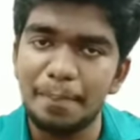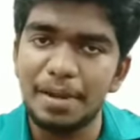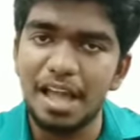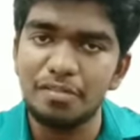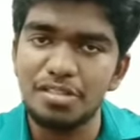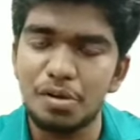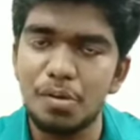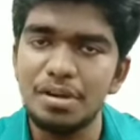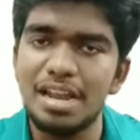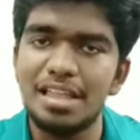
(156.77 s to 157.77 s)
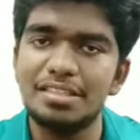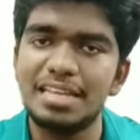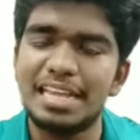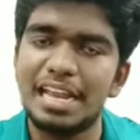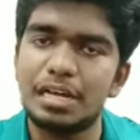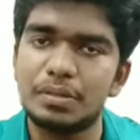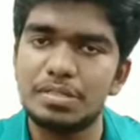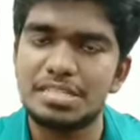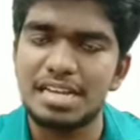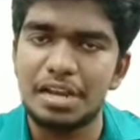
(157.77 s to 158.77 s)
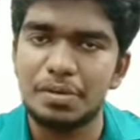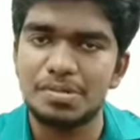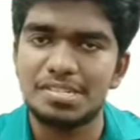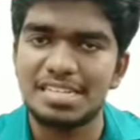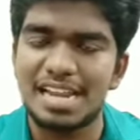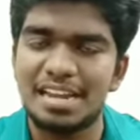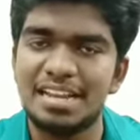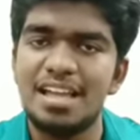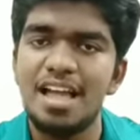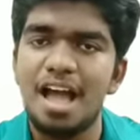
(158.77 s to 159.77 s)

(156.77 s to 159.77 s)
எப்படியாவது இந்த ஹோட்டல்லேருந்து கீழே குதிச்சிடலான்னு யோசிக்கிறாரு